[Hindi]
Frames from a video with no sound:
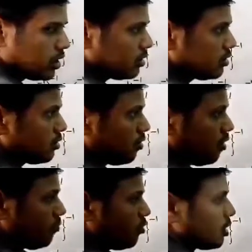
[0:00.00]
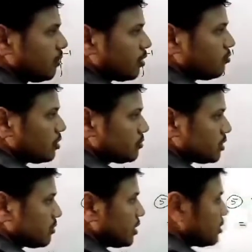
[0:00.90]
है और फोर का पावर वन
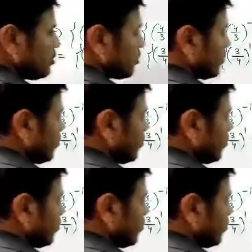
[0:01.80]
मतलब कितना होगा